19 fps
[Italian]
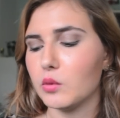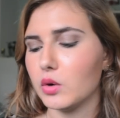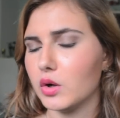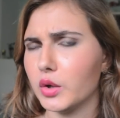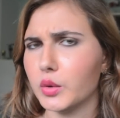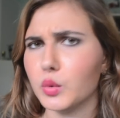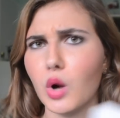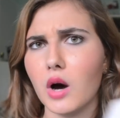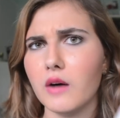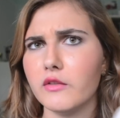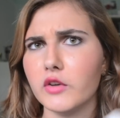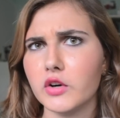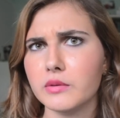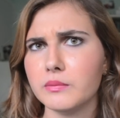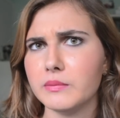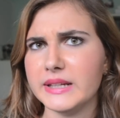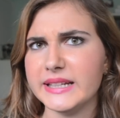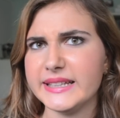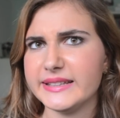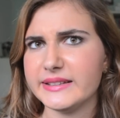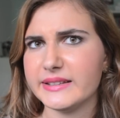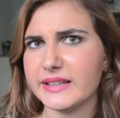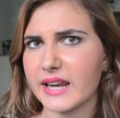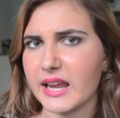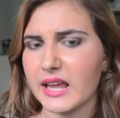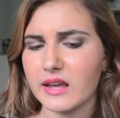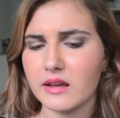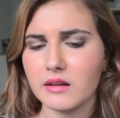quello nuovo, il
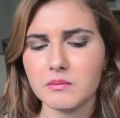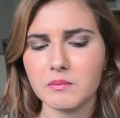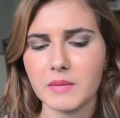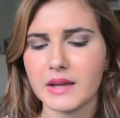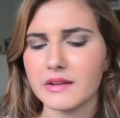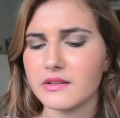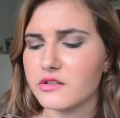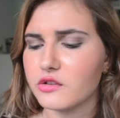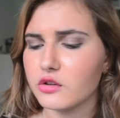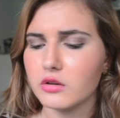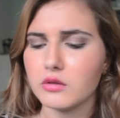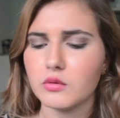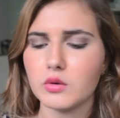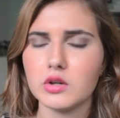3 penso,